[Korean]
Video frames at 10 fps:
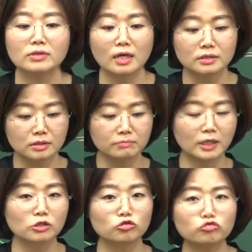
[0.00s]
내가 지금
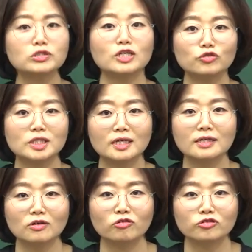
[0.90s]
받아서 투자할 수
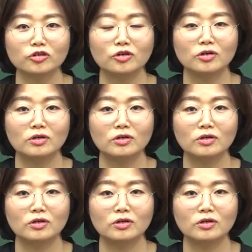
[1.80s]
있다라는 거죠.